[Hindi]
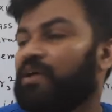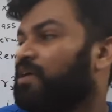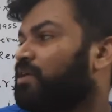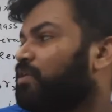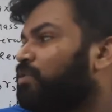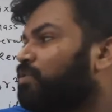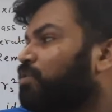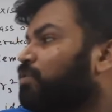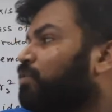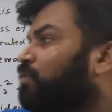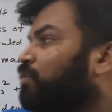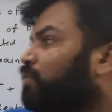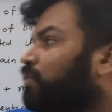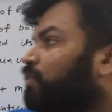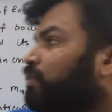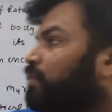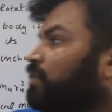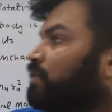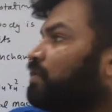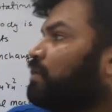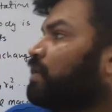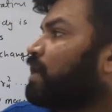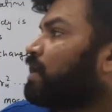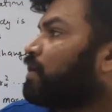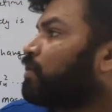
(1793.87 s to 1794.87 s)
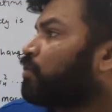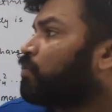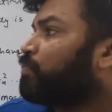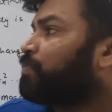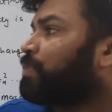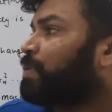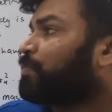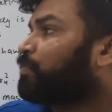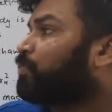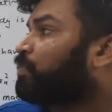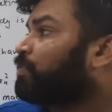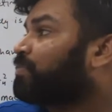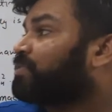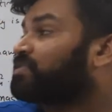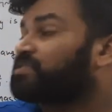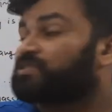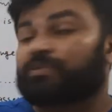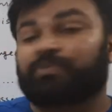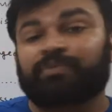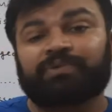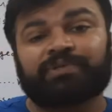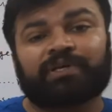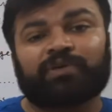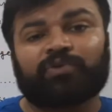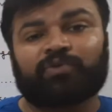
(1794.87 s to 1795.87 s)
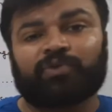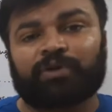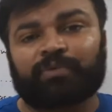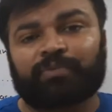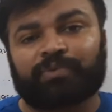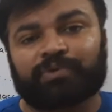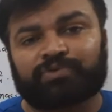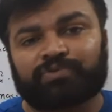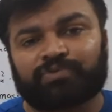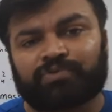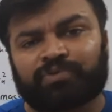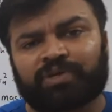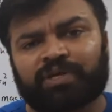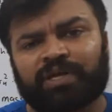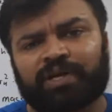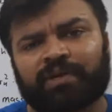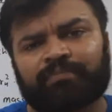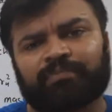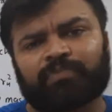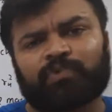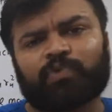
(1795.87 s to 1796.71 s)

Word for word: तो आई होप आपको ये बात समझ आई होगी बच्चों ठीक है